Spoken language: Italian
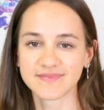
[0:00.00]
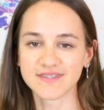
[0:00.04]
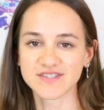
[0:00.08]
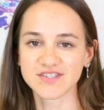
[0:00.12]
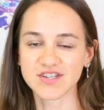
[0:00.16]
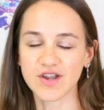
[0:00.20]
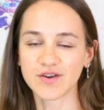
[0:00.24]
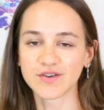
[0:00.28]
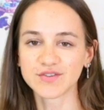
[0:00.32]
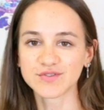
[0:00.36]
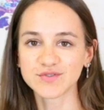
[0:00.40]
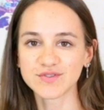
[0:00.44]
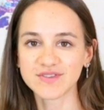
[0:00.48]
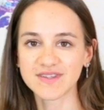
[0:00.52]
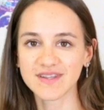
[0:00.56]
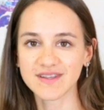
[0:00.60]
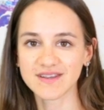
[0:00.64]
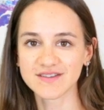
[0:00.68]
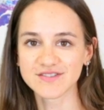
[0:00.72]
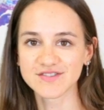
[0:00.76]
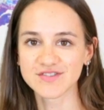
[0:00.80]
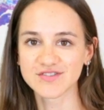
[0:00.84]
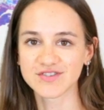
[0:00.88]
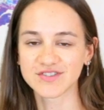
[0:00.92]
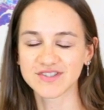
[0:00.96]
Ciao a tutti,
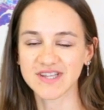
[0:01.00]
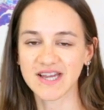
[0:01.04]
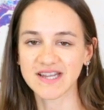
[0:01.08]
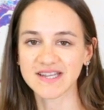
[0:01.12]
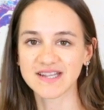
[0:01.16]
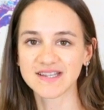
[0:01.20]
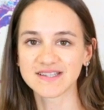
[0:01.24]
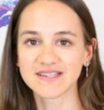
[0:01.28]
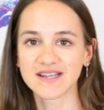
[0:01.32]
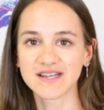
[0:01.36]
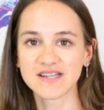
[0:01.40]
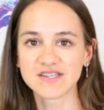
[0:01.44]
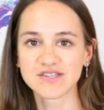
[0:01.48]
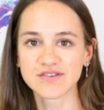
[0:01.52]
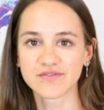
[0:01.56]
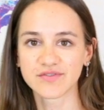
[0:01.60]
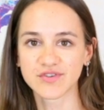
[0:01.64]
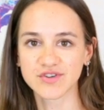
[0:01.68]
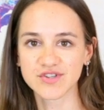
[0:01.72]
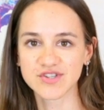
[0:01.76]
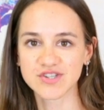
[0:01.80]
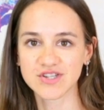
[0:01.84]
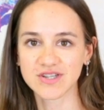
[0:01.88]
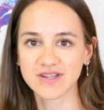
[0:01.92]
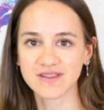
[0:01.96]
io sono Tania di Alice
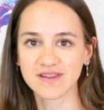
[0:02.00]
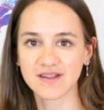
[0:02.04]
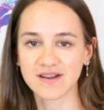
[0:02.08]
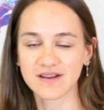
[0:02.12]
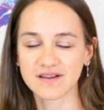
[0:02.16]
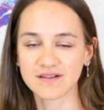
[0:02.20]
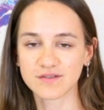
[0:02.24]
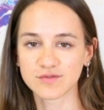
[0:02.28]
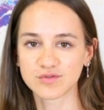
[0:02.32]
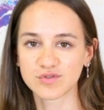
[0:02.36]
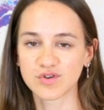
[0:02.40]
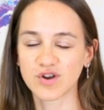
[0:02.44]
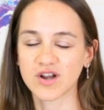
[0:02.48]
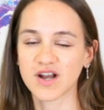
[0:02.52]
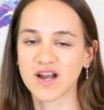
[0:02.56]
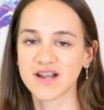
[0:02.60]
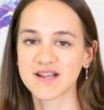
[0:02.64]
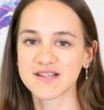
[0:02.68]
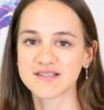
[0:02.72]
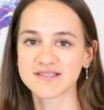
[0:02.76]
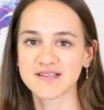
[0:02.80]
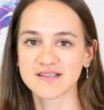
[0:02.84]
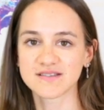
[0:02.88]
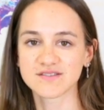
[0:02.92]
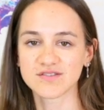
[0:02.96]
for Children,
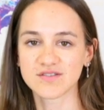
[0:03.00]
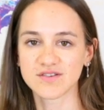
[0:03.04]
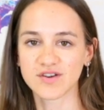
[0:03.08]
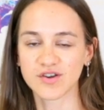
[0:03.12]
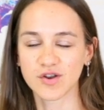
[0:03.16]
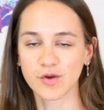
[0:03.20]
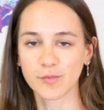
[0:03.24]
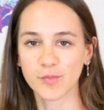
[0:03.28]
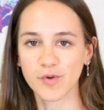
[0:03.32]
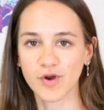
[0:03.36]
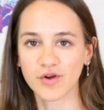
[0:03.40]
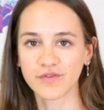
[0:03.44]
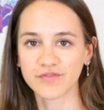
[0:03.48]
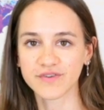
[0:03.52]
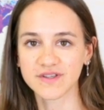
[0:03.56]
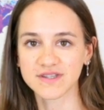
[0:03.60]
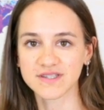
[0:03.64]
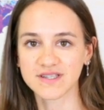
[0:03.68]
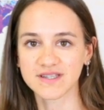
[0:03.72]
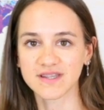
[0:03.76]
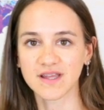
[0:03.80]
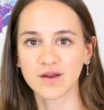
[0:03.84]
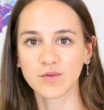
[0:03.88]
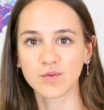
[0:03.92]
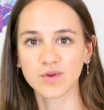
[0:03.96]
un'organizzazione no profit
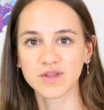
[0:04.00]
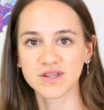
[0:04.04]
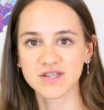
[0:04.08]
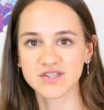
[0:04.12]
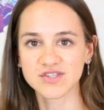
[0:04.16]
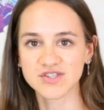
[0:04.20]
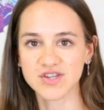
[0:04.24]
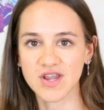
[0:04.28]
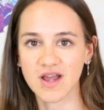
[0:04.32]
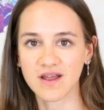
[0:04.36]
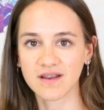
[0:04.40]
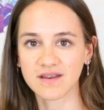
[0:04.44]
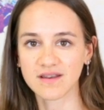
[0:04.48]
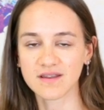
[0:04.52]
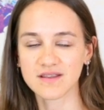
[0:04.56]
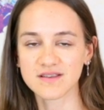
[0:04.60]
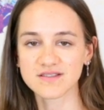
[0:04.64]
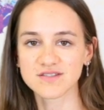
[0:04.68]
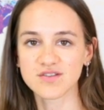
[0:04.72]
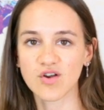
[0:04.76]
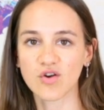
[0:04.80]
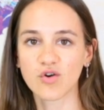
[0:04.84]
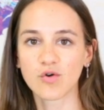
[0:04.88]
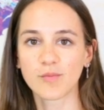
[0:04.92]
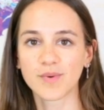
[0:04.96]
che da 15 anni
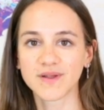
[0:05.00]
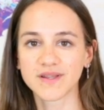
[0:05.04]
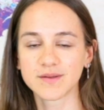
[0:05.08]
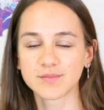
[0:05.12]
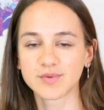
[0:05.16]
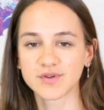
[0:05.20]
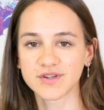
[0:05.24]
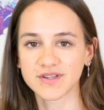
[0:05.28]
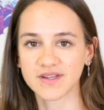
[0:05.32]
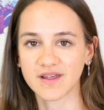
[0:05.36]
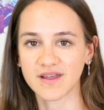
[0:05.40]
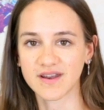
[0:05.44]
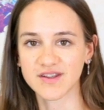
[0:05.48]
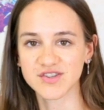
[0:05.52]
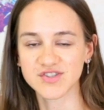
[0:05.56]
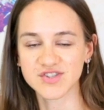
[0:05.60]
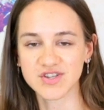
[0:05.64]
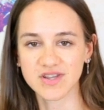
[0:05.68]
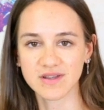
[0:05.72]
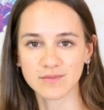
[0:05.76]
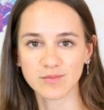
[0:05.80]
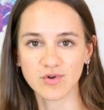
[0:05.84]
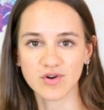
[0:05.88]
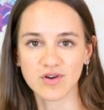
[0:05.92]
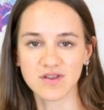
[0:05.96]
si occupa di portare
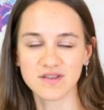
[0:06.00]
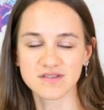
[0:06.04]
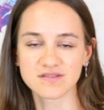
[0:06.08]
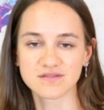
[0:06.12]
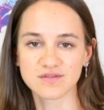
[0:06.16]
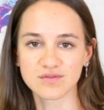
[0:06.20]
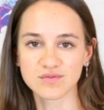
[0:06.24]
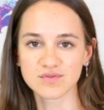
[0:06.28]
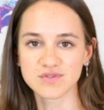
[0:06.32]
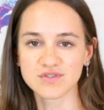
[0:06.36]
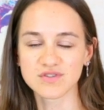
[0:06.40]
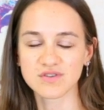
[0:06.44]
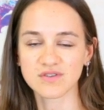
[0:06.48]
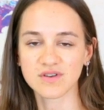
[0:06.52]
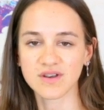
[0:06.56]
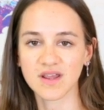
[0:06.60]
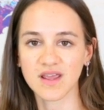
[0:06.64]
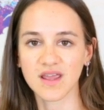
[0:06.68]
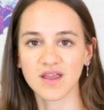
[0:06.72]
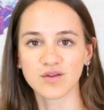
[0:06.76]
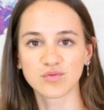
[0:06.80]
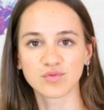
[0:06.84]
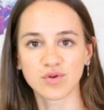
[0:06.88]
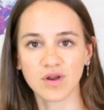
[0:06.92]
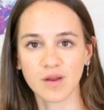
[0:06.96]
cibo,
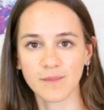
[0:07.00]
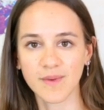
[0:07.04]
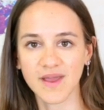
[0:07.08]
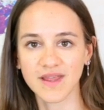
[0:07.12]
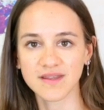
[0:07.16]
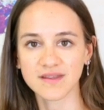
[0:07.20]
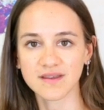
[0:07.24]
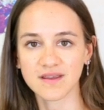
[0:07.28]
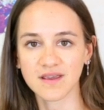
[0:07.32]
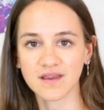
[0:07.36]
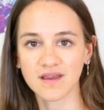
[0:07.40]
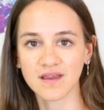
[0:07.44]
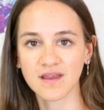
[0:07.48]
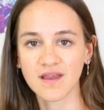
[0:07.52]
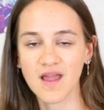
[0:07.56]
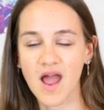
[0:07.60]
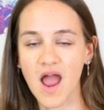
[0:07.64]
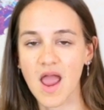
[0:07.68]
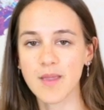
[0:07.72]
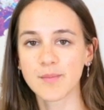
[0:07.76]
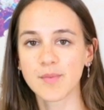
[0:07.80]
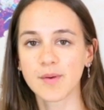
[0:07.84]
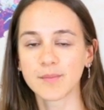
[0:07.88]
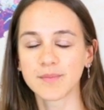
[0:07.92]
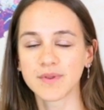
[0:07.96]
istruzione e cure mediche
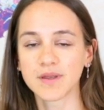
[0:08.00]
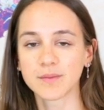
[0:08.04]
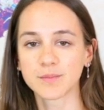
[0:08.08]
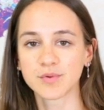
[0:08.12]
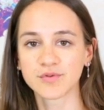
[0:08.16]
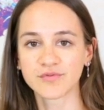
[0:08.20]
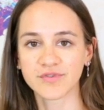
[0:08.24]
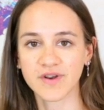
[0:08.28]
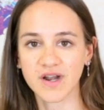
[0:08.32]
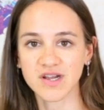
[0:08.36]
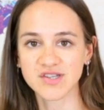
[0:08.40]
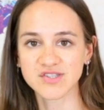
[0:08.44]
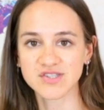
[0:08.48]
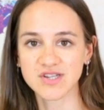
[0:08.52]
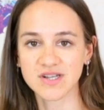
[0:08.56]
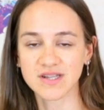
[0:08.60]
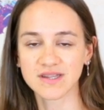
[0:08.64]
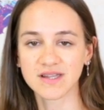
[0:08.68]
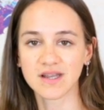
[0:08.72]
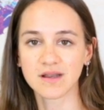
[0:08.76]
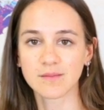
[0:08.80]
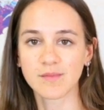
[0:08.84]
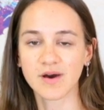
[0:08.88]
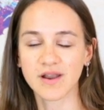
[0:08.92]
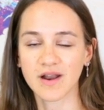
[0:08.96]
ai bambini più fragili
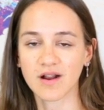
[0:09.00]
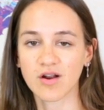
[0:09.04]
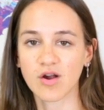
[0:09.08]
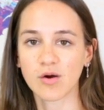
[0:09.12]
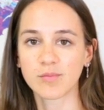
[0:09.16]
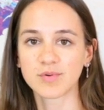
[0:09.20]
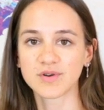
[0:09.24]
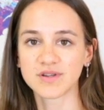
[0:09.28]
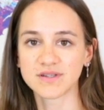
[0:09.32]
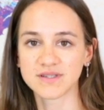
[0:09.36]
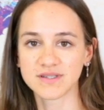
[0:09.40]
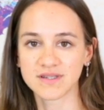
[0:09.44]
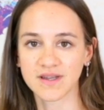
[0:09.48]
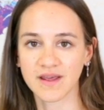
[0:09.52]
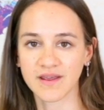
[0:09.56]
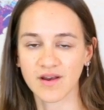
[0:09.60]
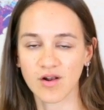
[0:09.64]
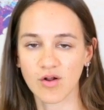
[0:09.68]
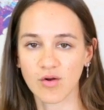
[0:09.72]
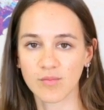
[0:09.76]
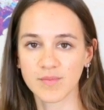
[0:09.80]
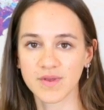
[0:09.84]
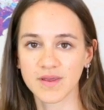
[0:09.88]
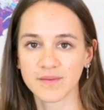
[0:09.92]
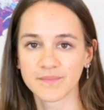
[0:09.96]
delle baraccopoli di
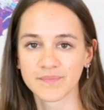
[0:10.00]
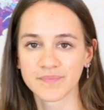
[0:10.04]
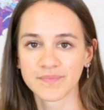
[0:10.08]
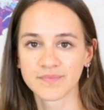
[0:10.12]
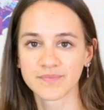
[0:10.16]
Nairobi.